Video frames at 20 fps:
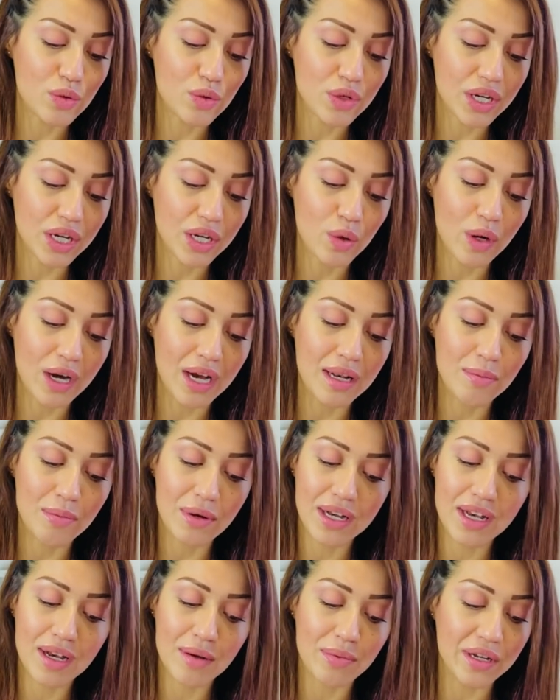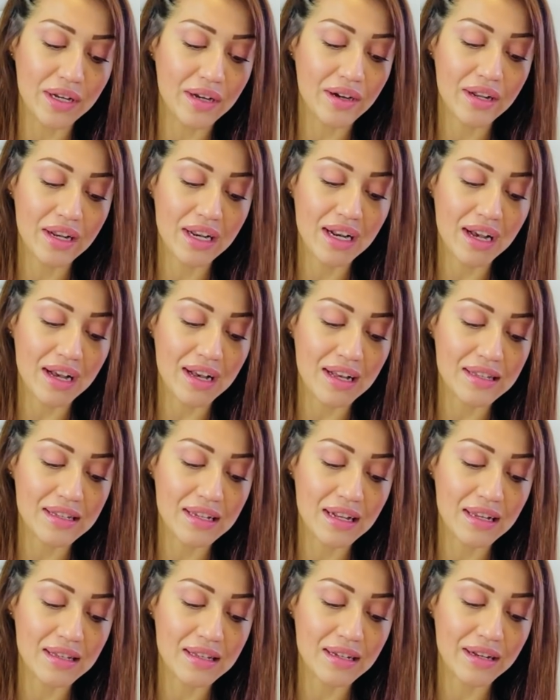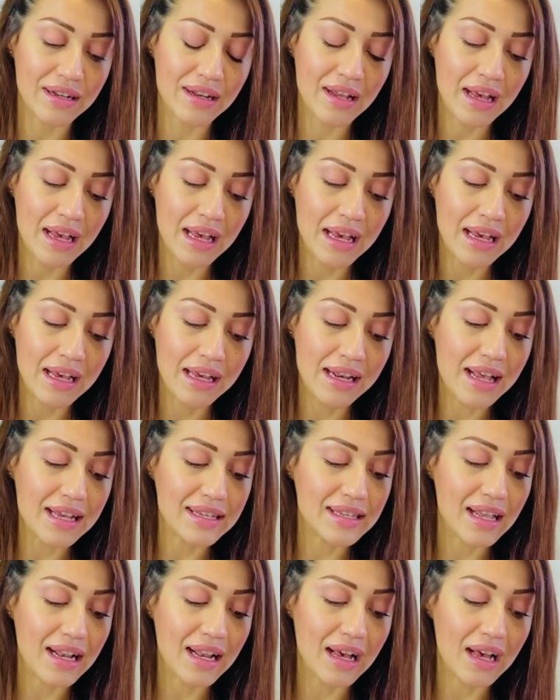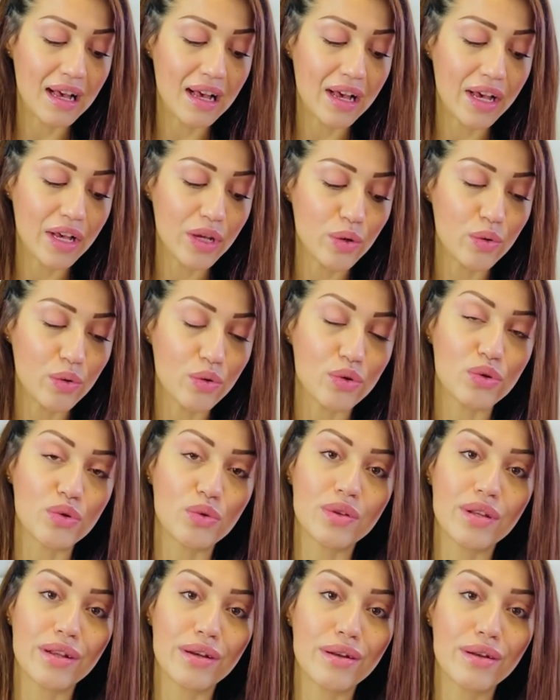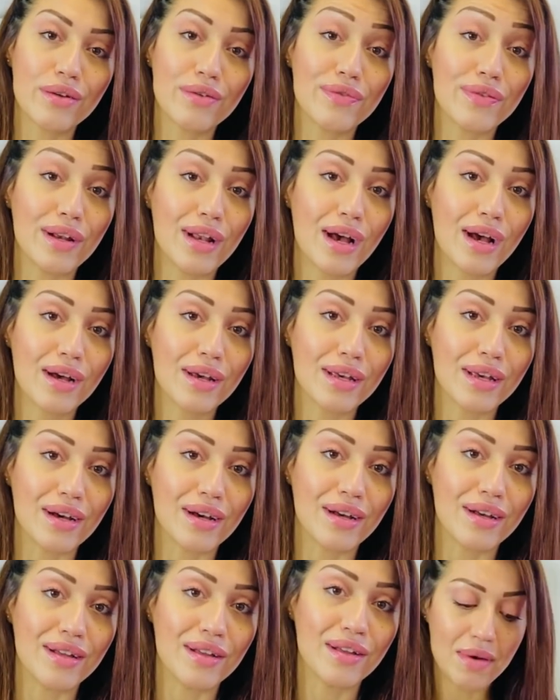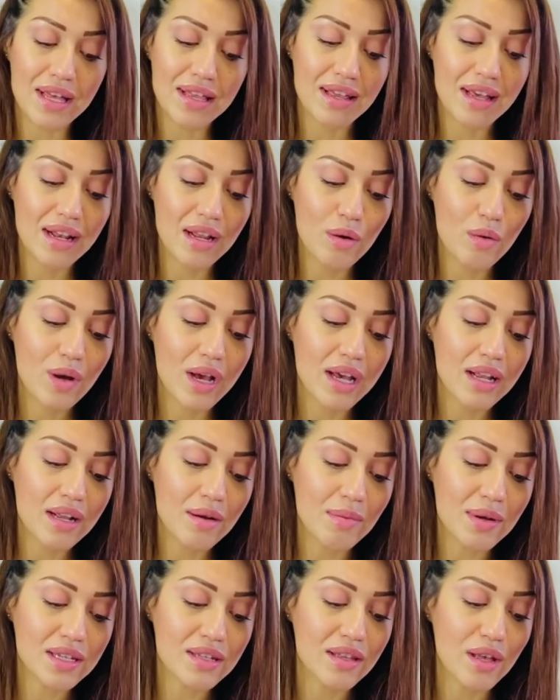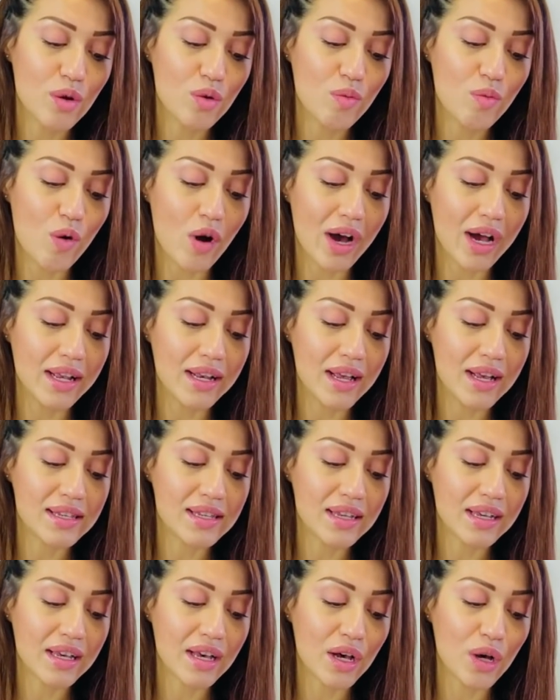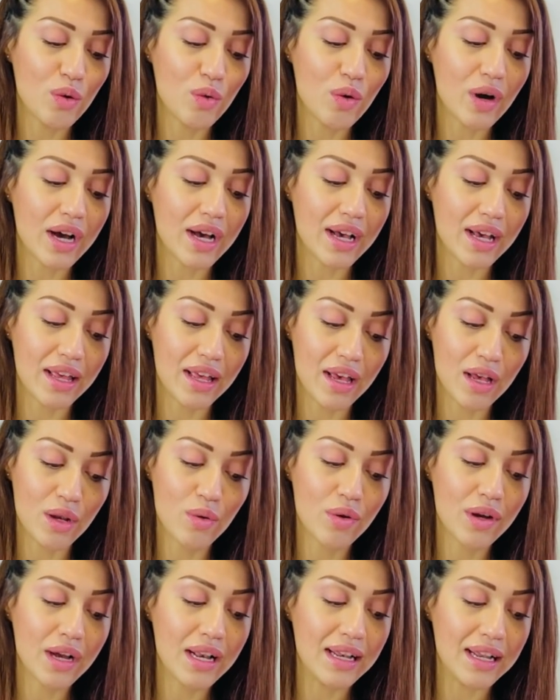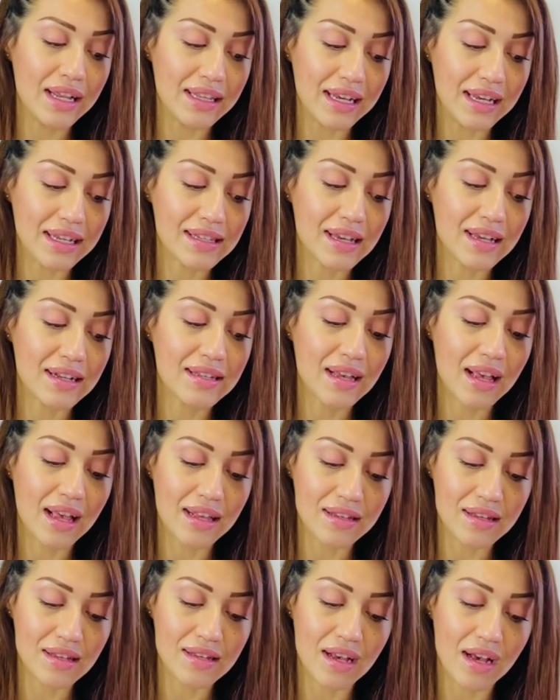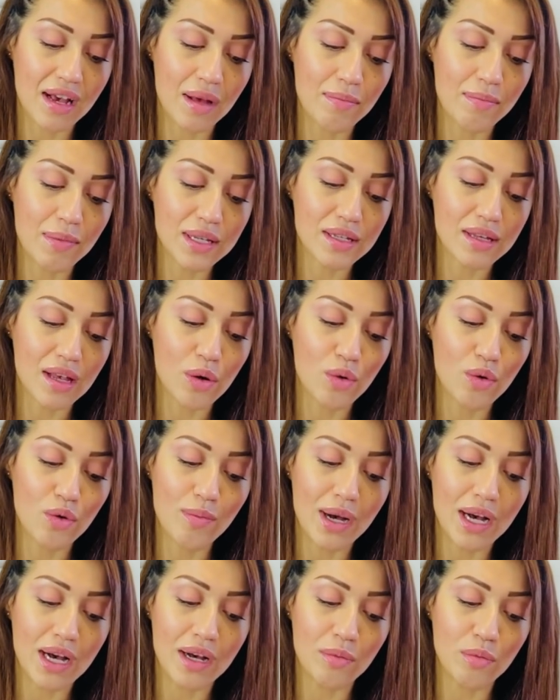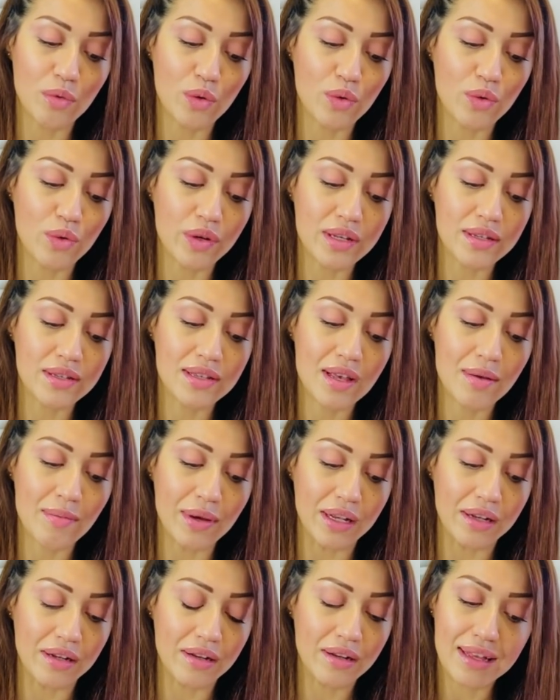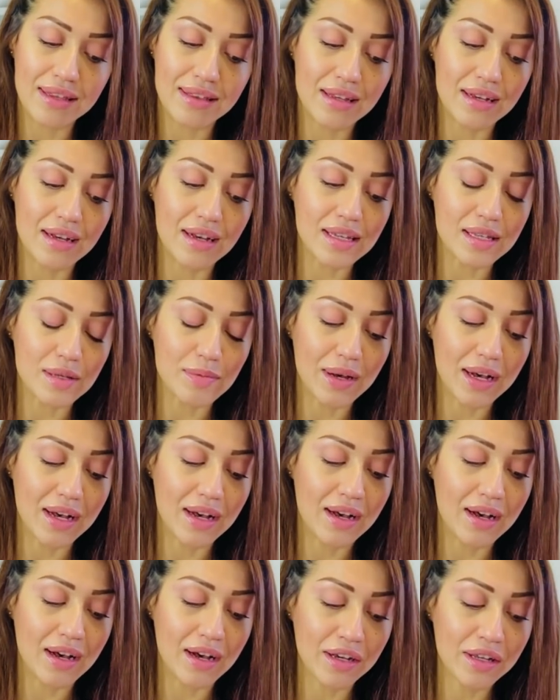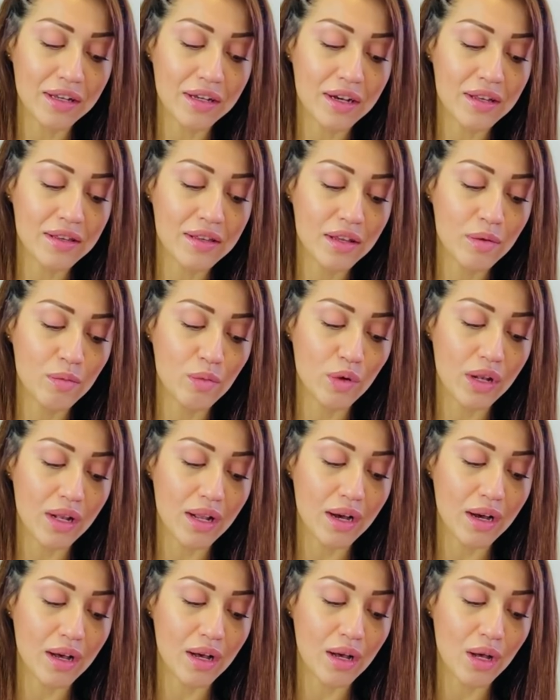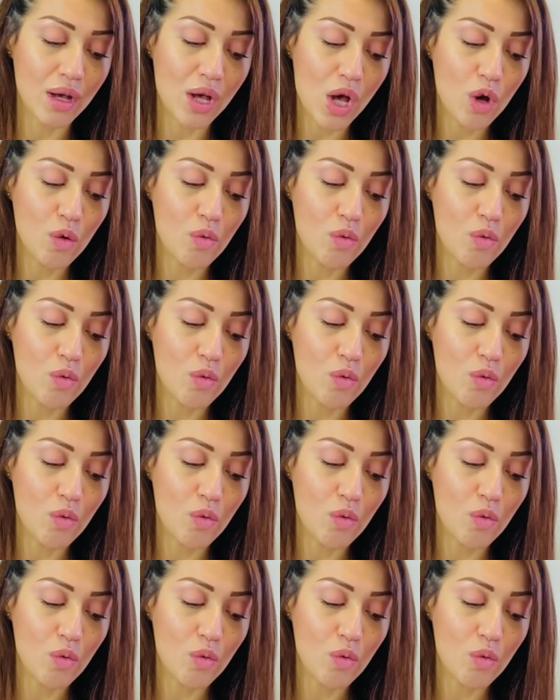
تشعل قلبك بنار قاتلة ليس لها أي وجود في الحقيقة ماذا لو كان مصدر معاناتك ذلك هو خيالك الذي اخترت أن تتقمصه مع مرور الزمن حتى أصبح حقيقة مطلقة